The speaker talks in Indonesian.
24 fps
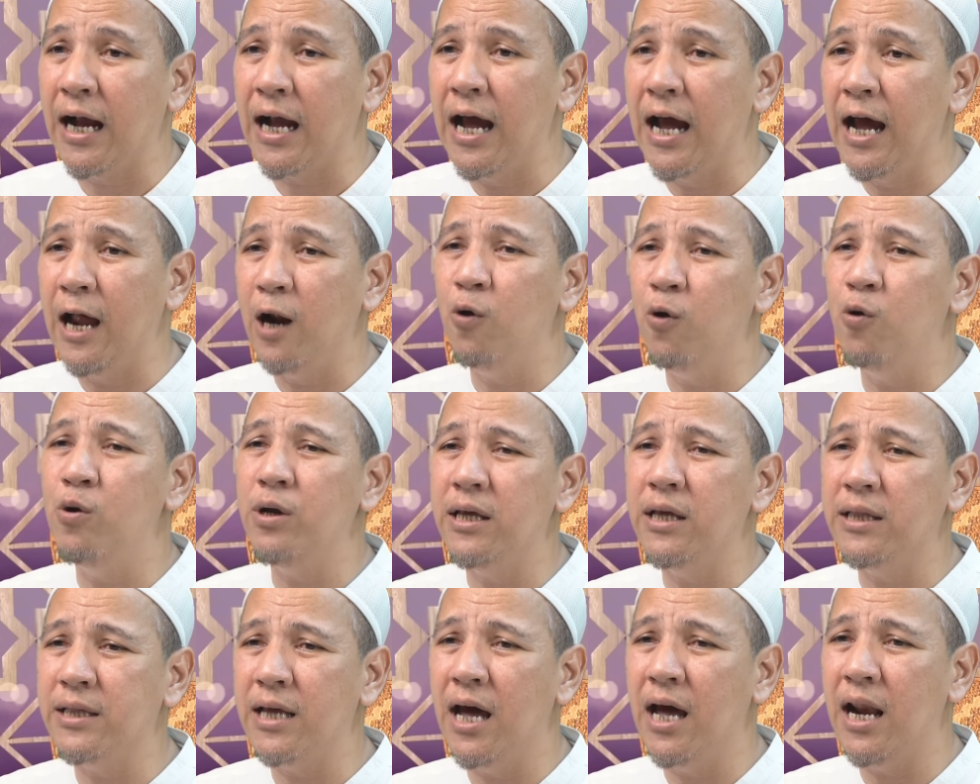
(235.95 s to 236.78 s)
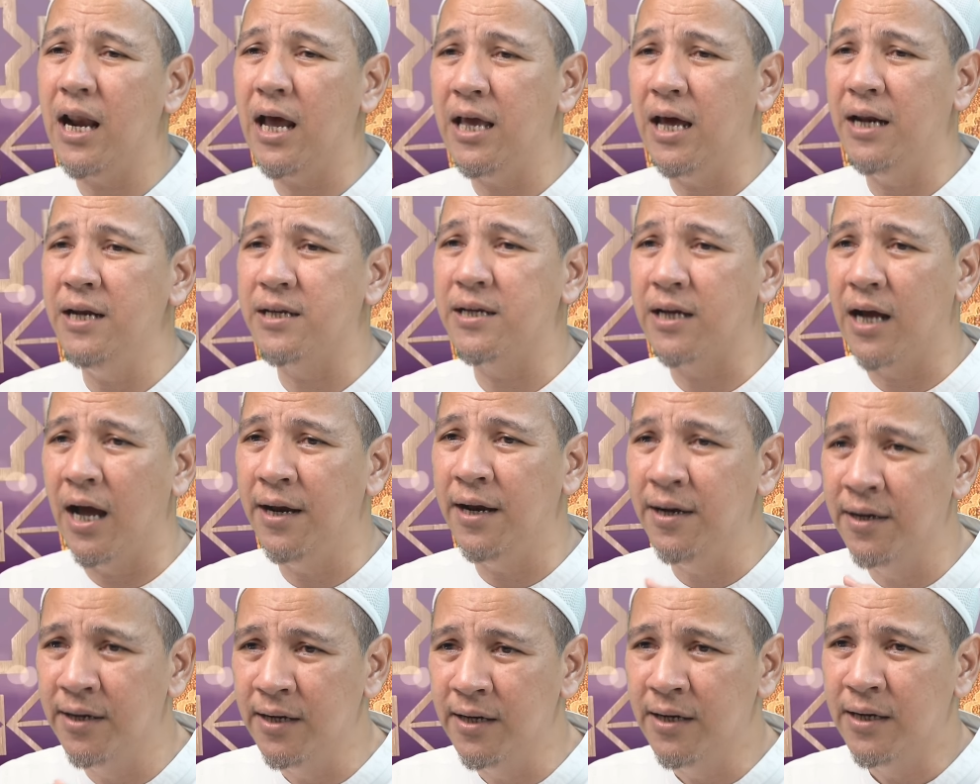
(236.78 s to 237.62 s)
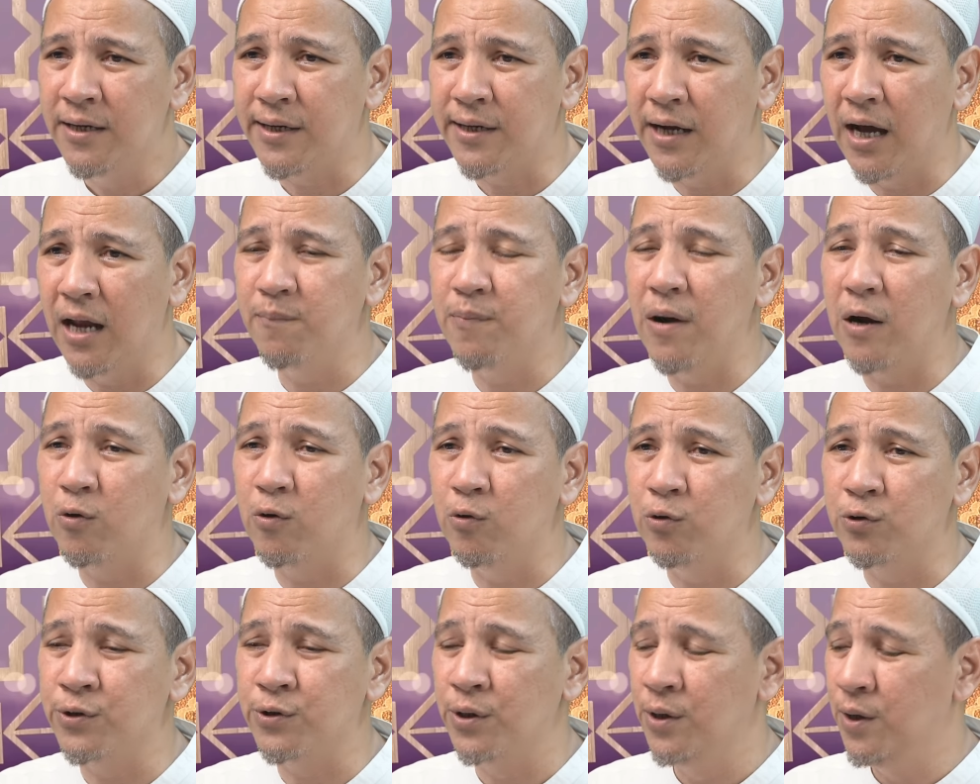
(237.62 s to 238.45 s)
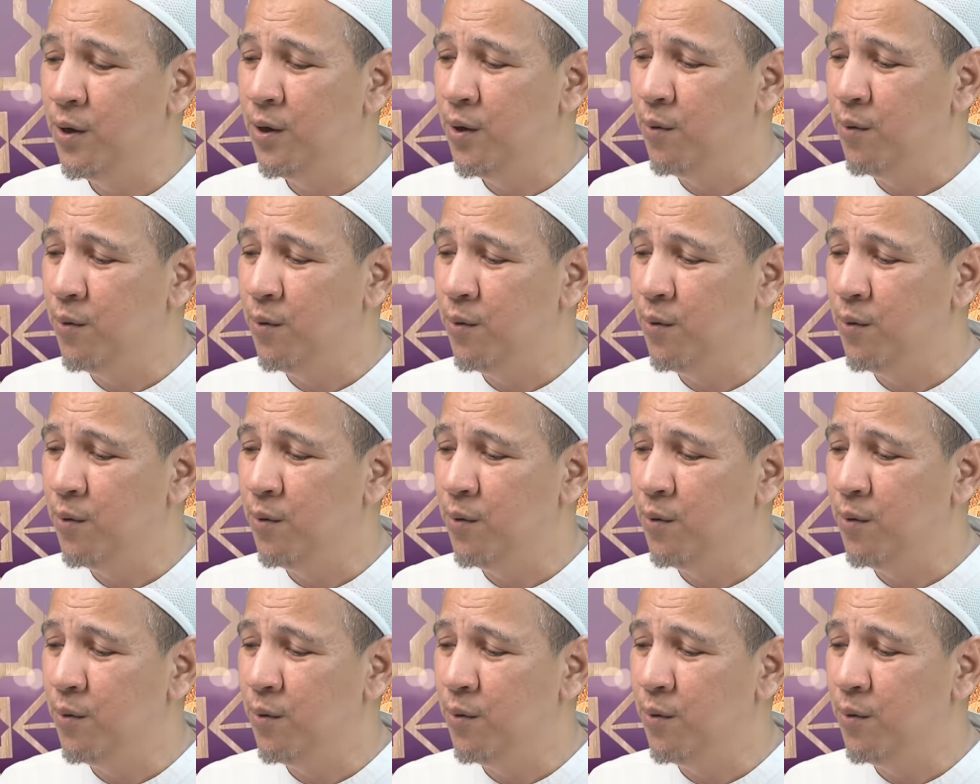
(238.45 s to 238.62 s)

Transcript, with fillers: Kalau kita layani dengan dengan bagus.